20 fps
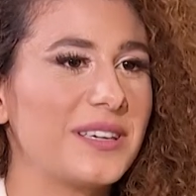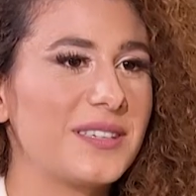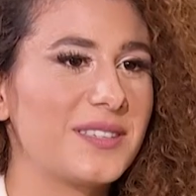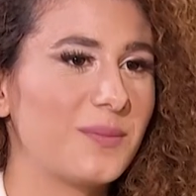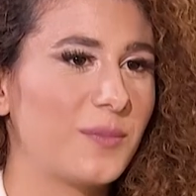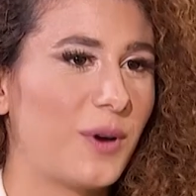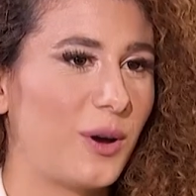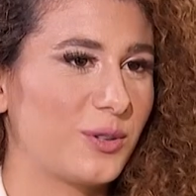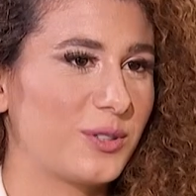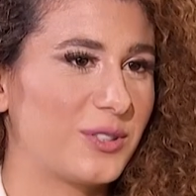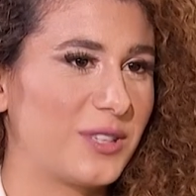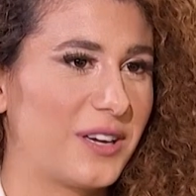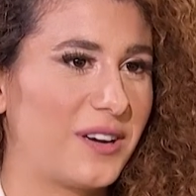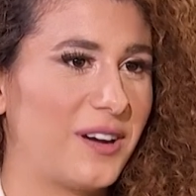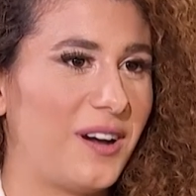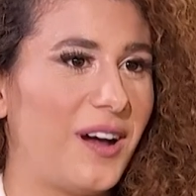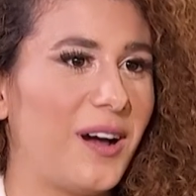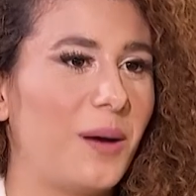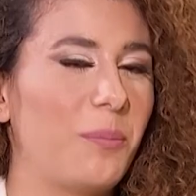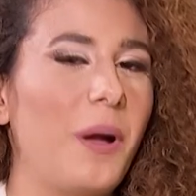اسمعه
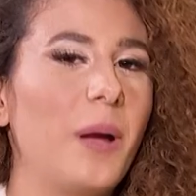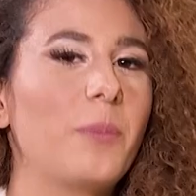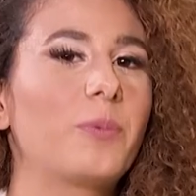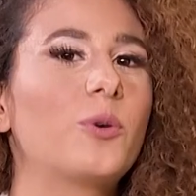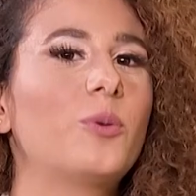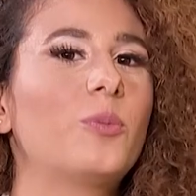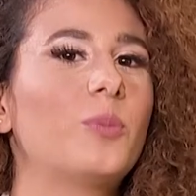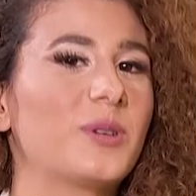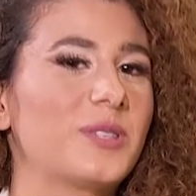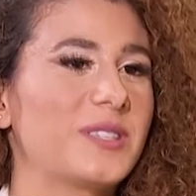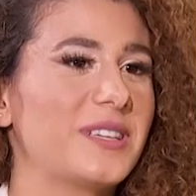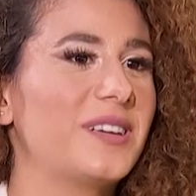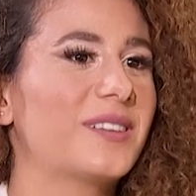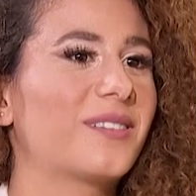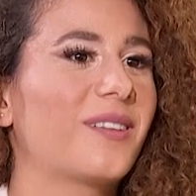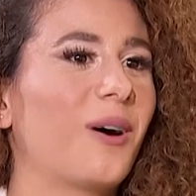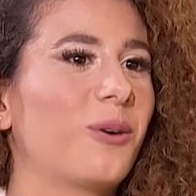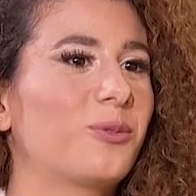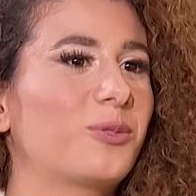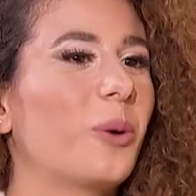صراحه بحب كون
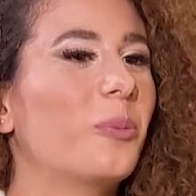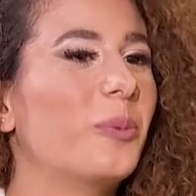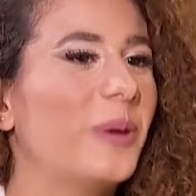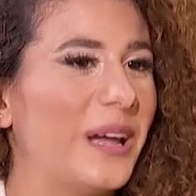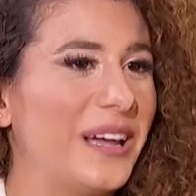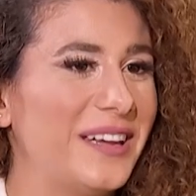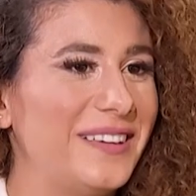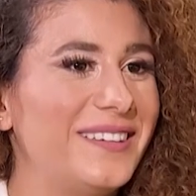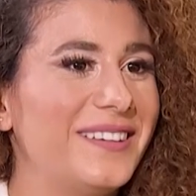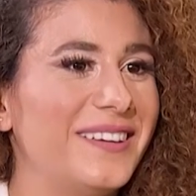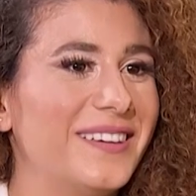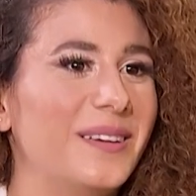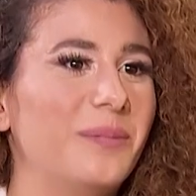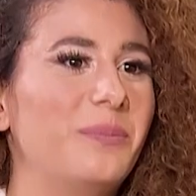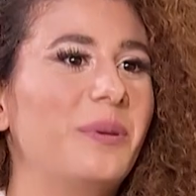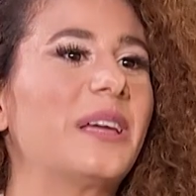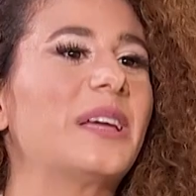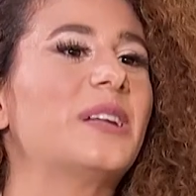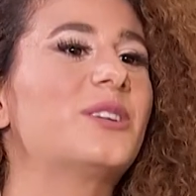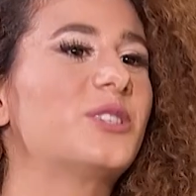بسيطه وطبيعيه
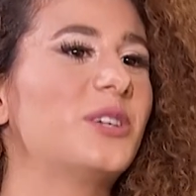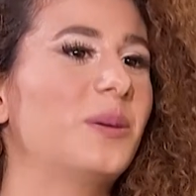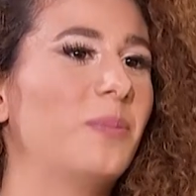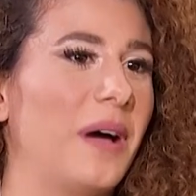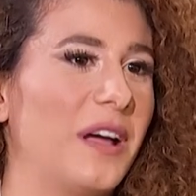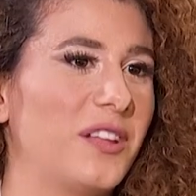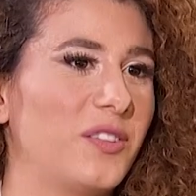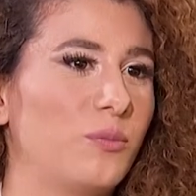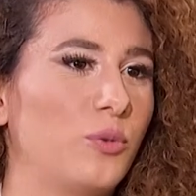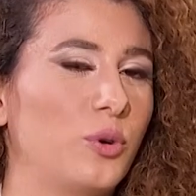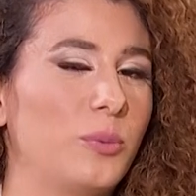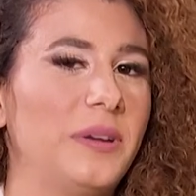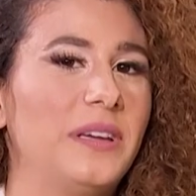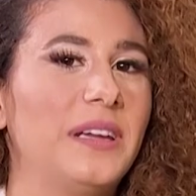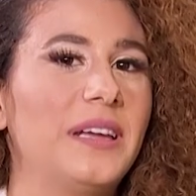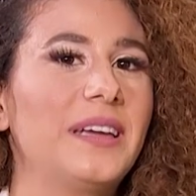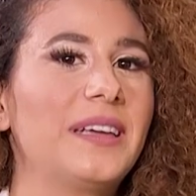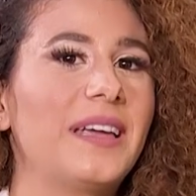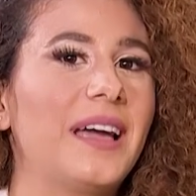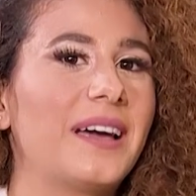بكل شيء بقدمه
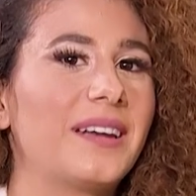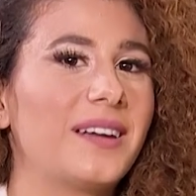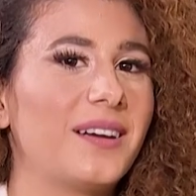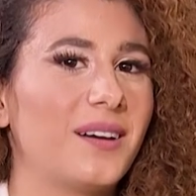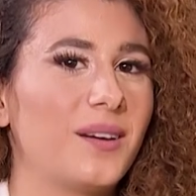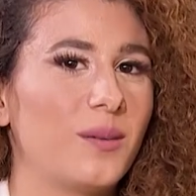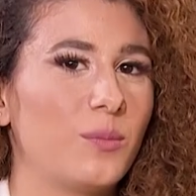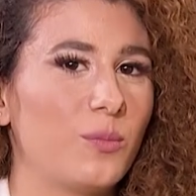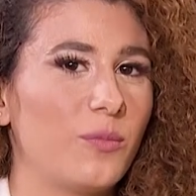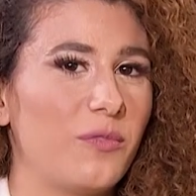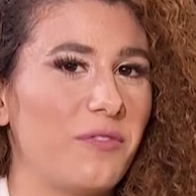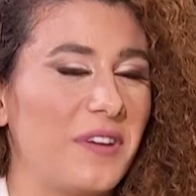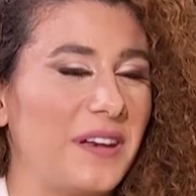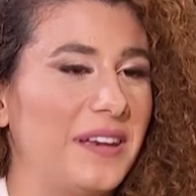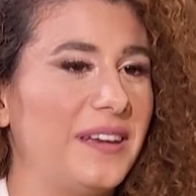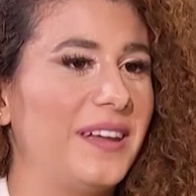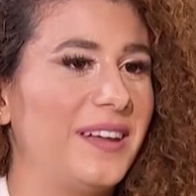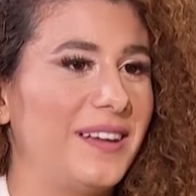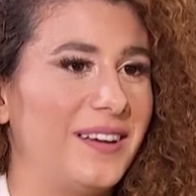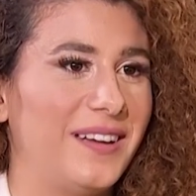بالنهايه انا
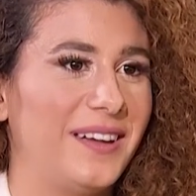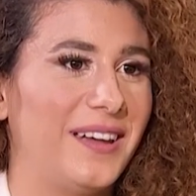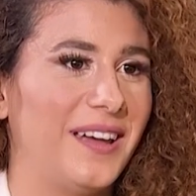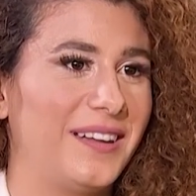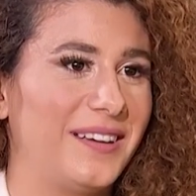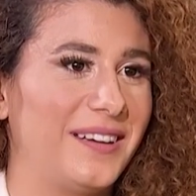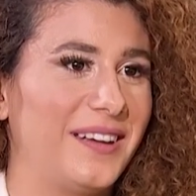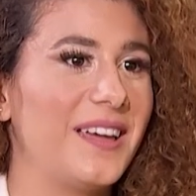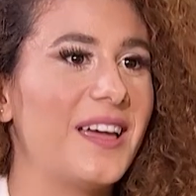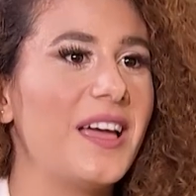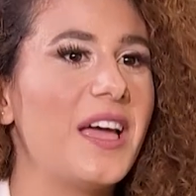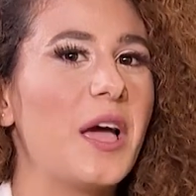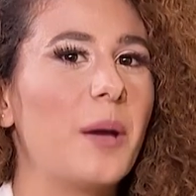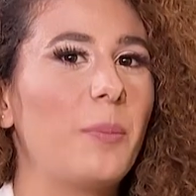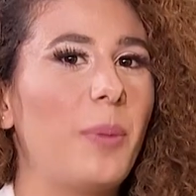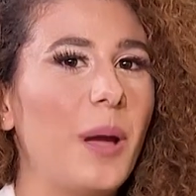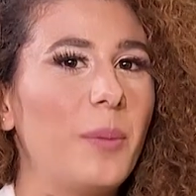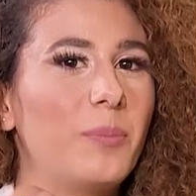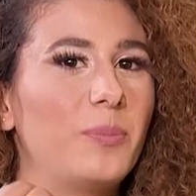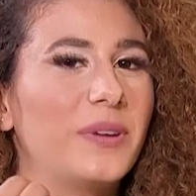فنانه يعني
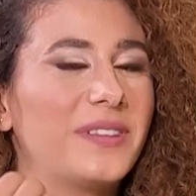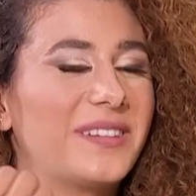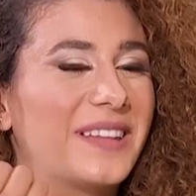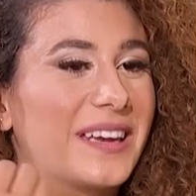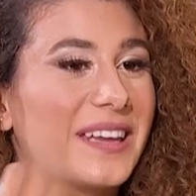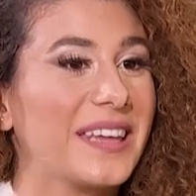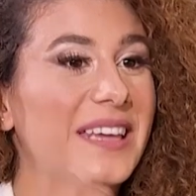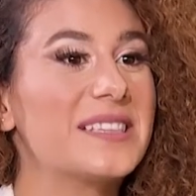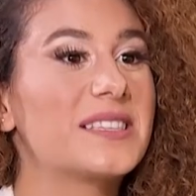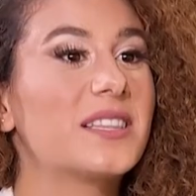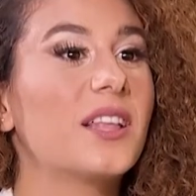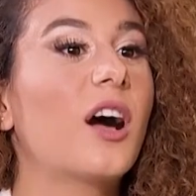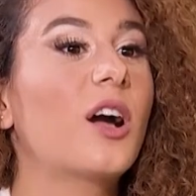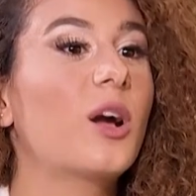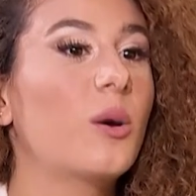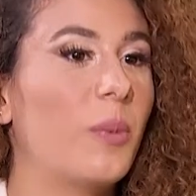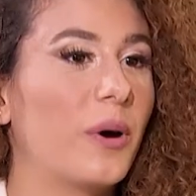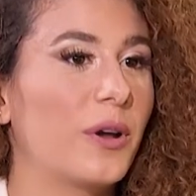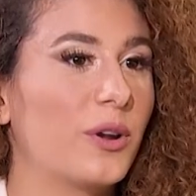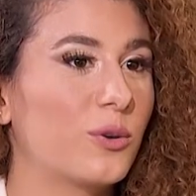بحب التركيز
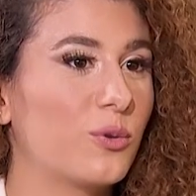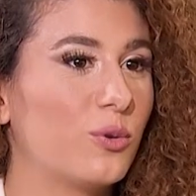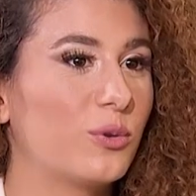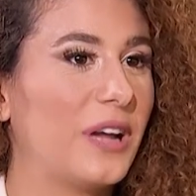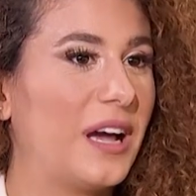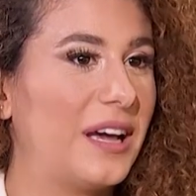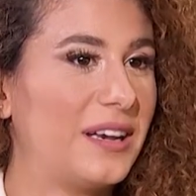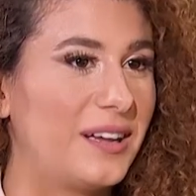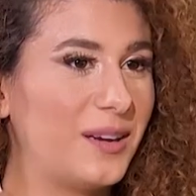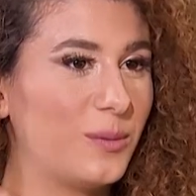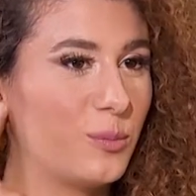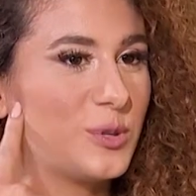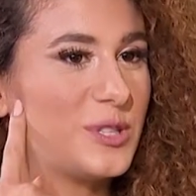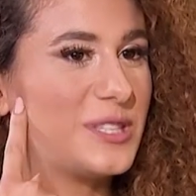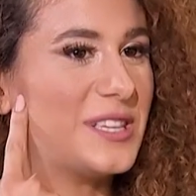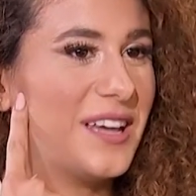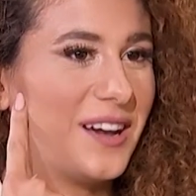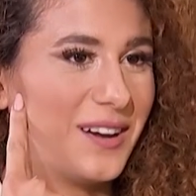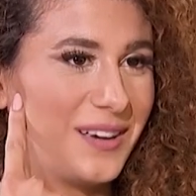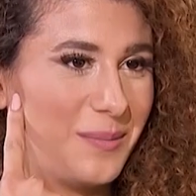الاكبر يكون على
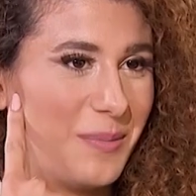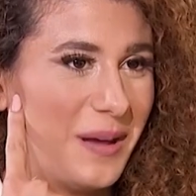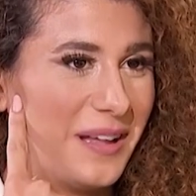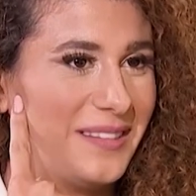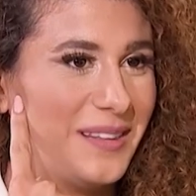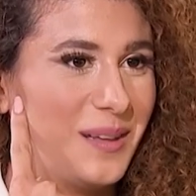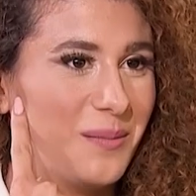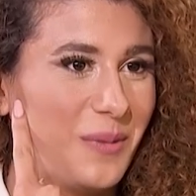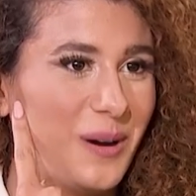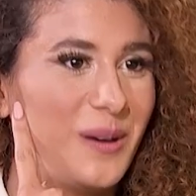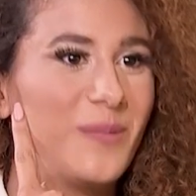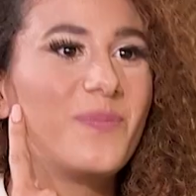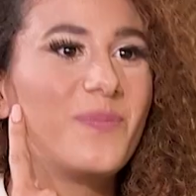الموسيقى اللي بقدمها